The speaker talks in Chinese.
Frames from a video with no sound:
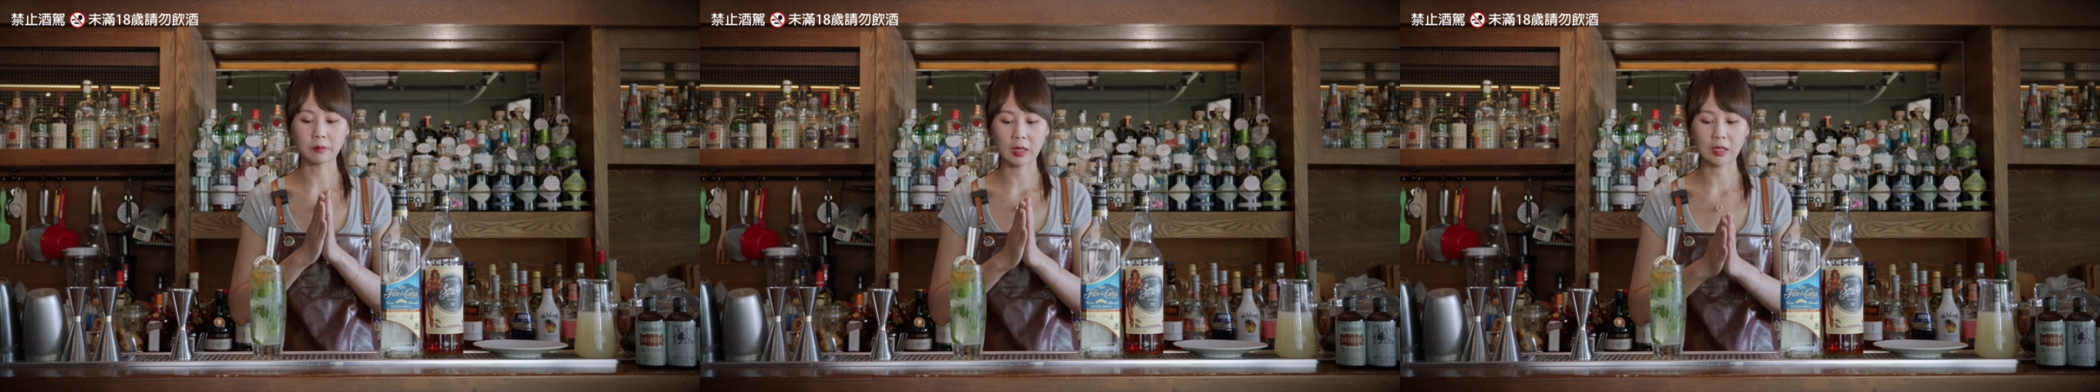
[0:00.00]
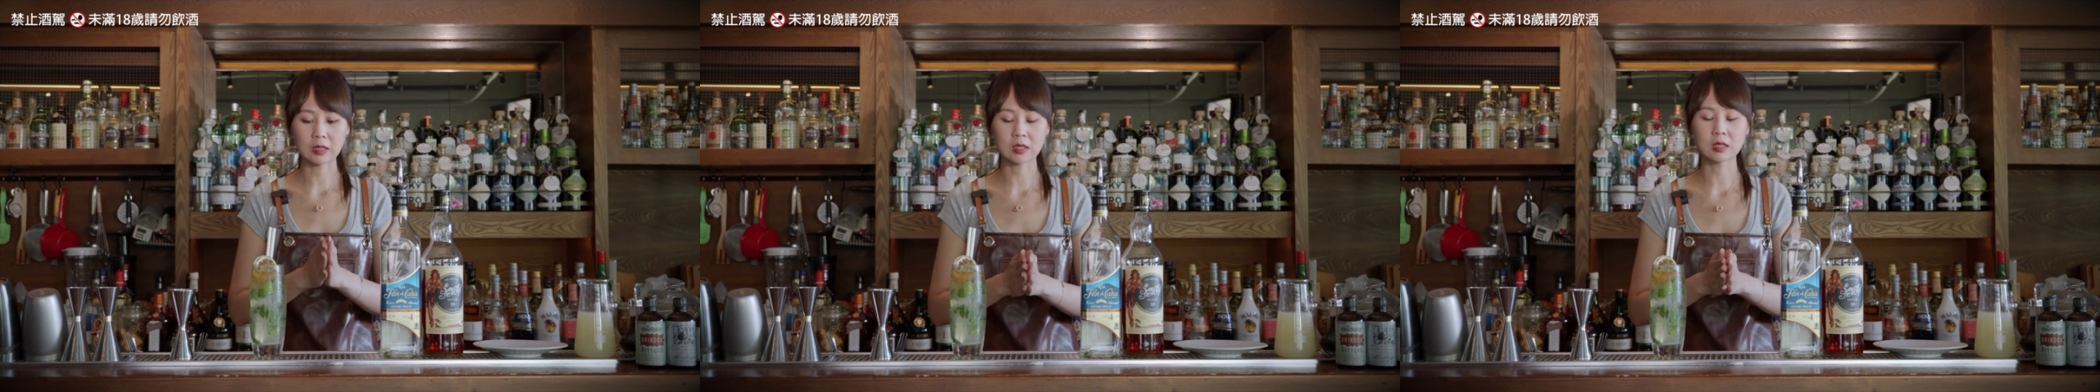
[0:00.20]

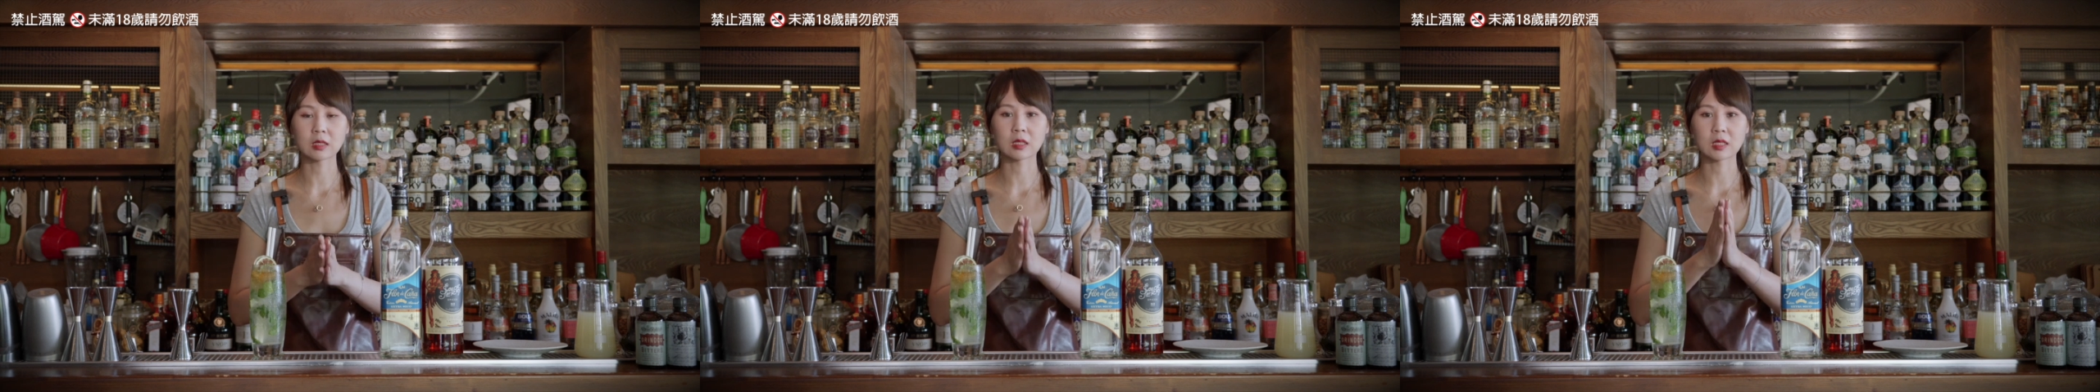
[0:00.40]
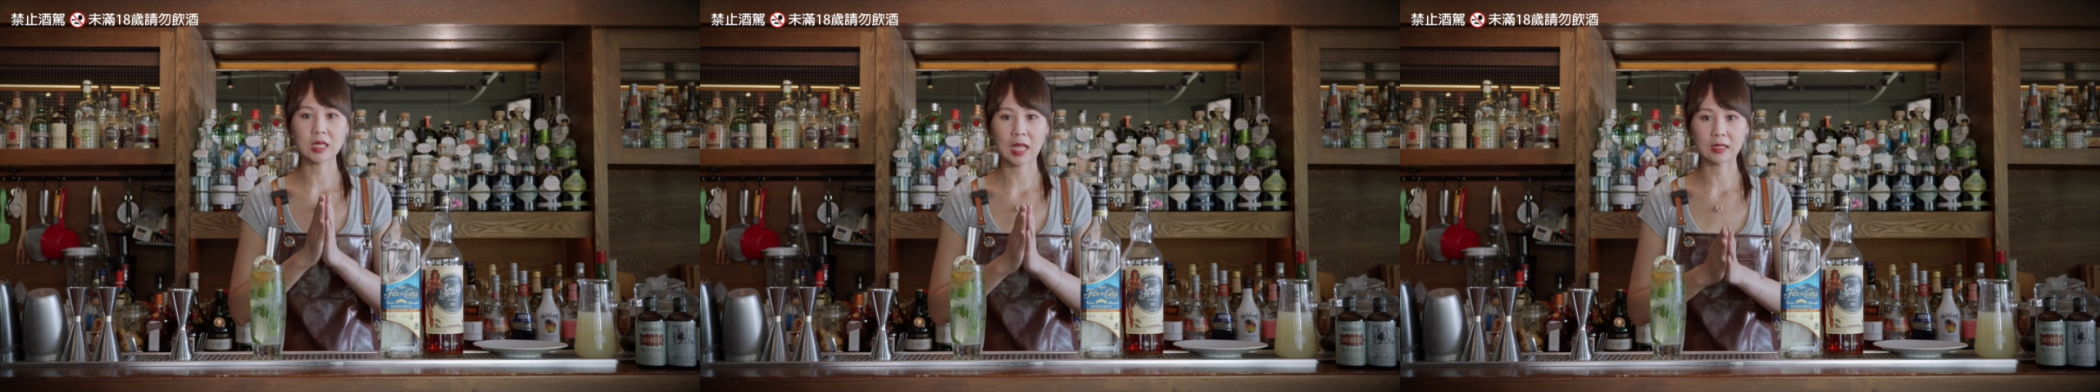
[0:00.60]
每次
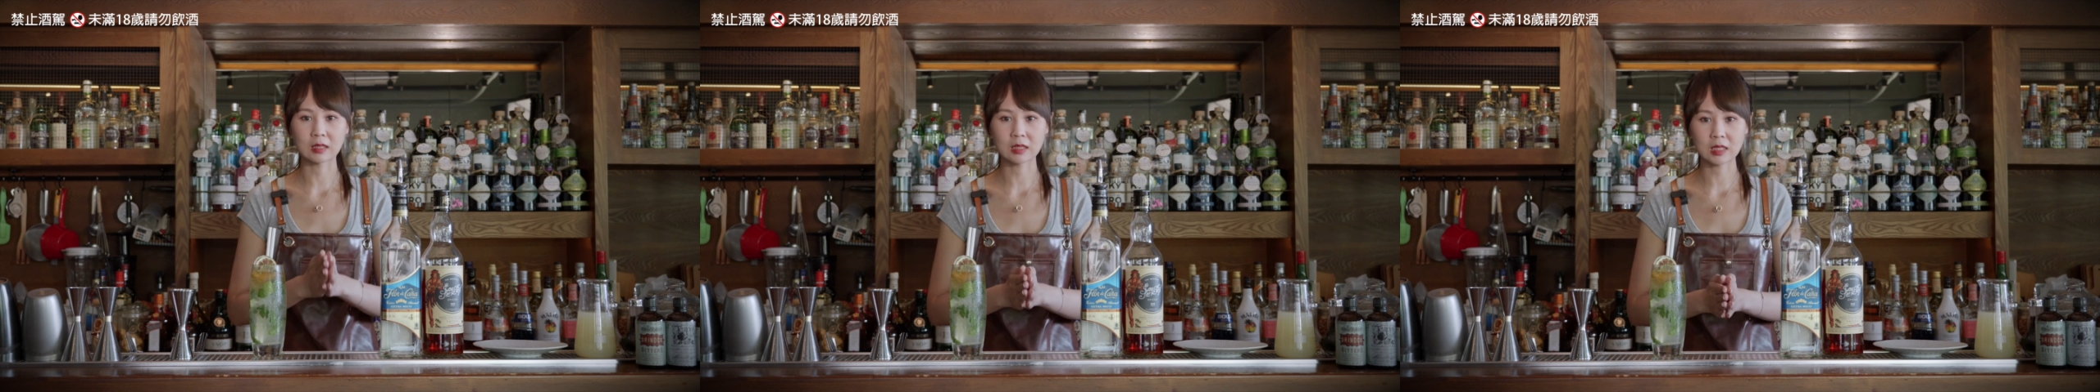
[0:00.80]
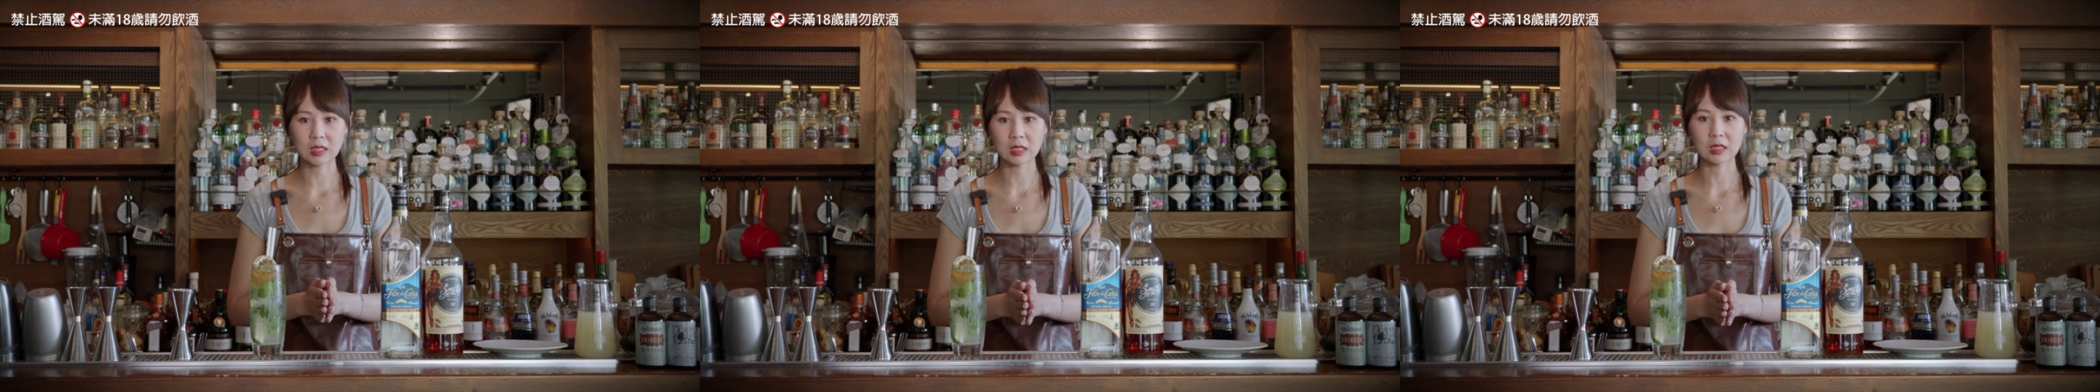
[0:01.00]
的产
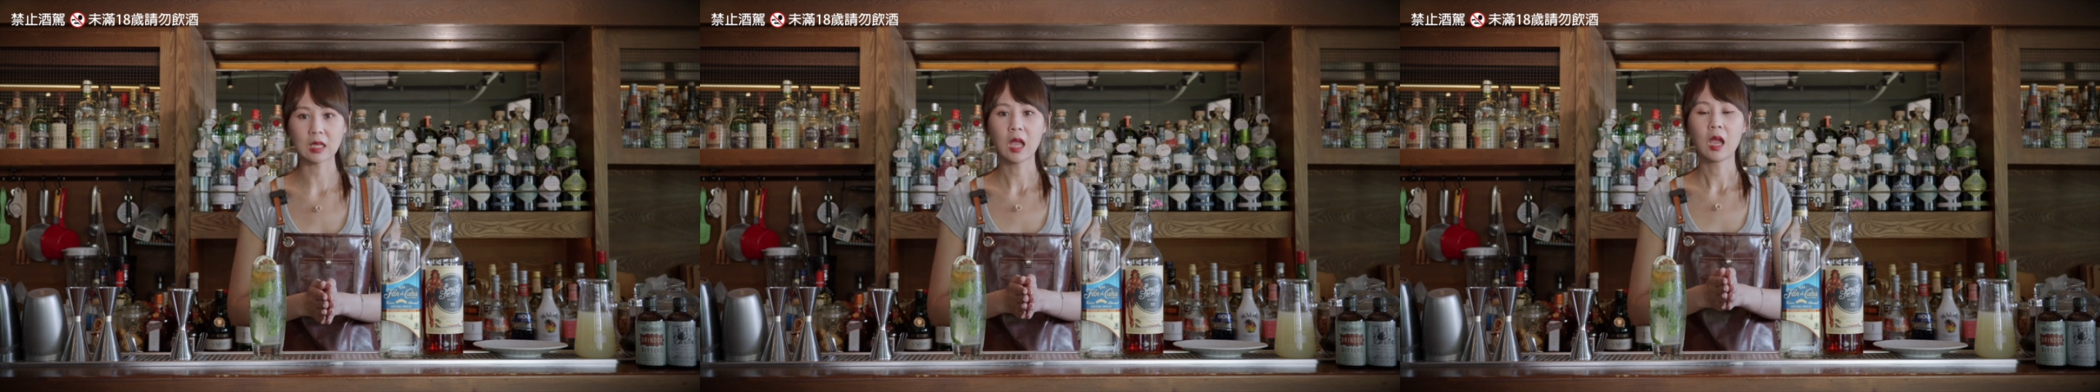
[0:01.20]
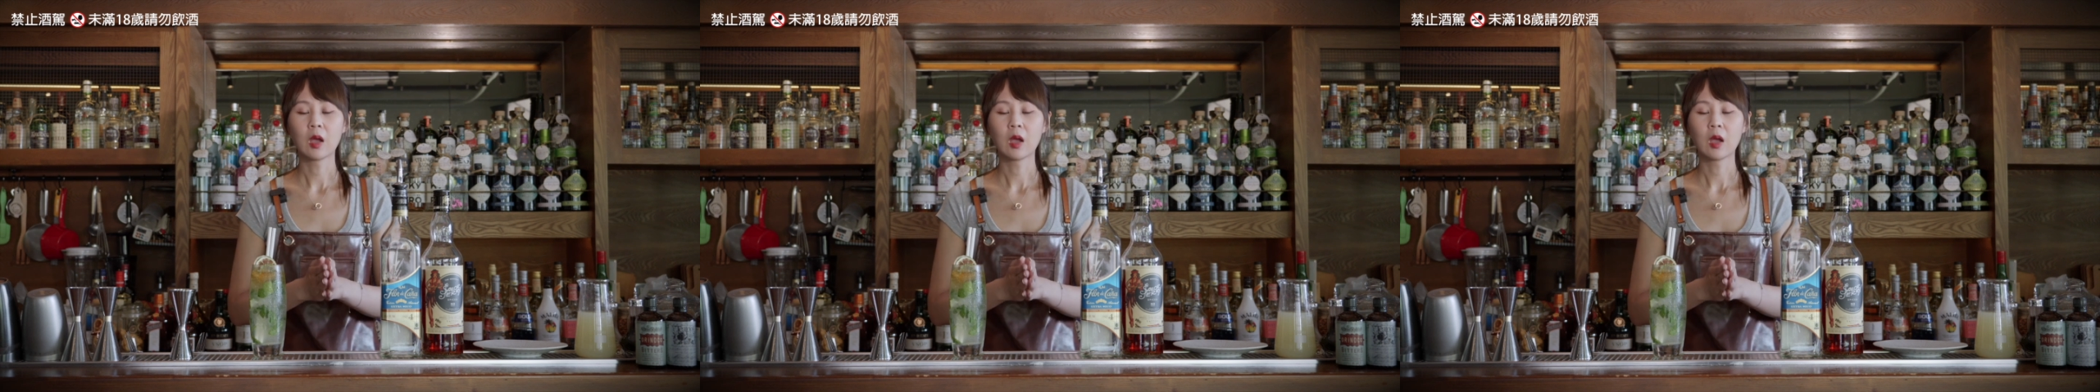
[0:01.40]
季，